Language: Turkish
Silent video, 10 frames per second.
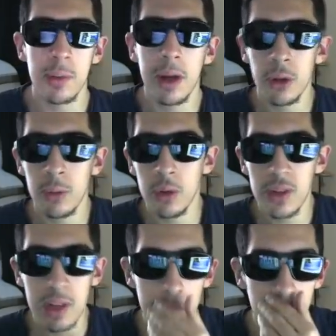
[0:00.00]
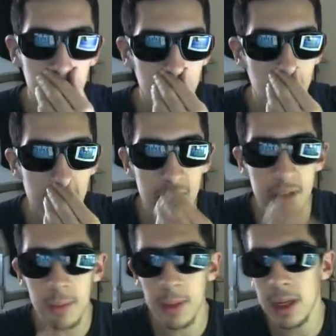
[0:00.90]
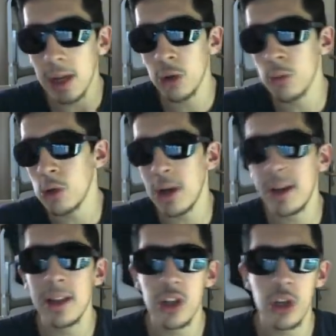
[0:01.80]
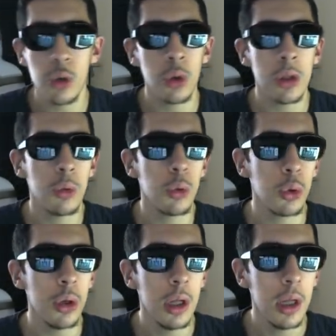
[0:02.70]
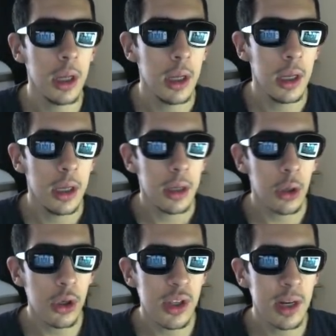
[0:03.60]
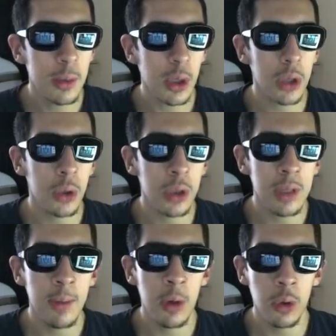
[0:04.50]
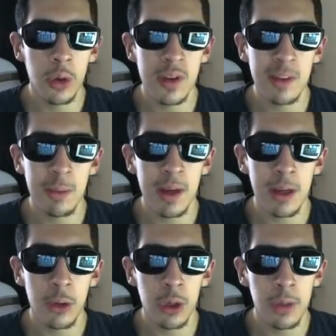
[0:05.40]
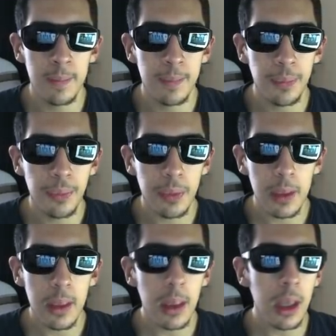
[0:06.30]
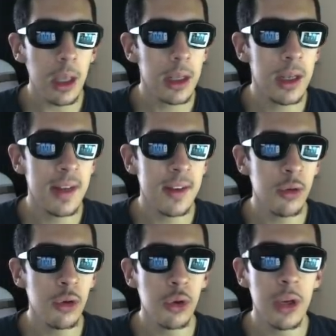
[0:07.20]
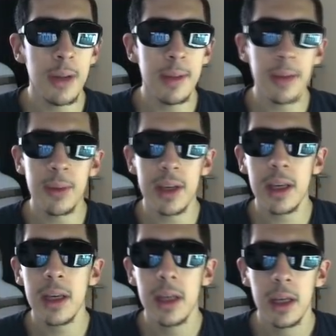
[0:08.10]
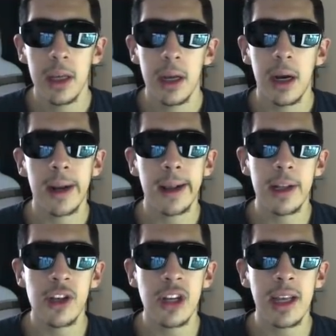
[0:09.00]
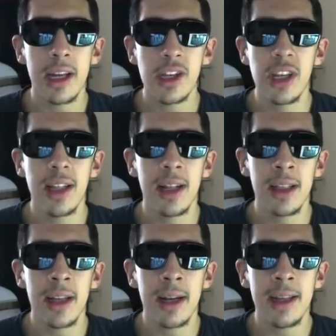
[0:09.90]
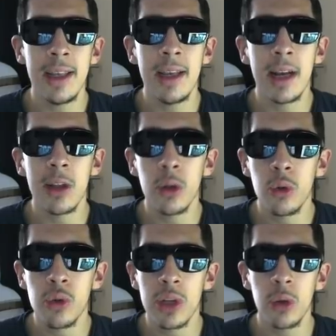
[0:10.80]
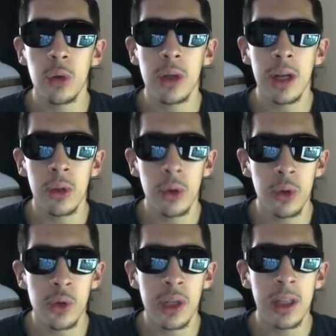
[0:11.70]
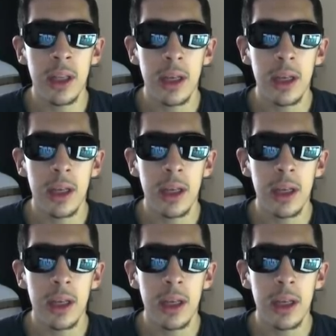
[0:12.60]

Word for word: kadromu göstereceğim, kadromu göstereceğim diye. Kadromuzu arkadaşlar sonunda kurduk. Gösterelim şu anda. 12 milyon coinslik bir kadro. size şunu söyleyebilirim ki arkadaşlar gerçekten de yani iyi kadro da kursan, kötü kadro da kursan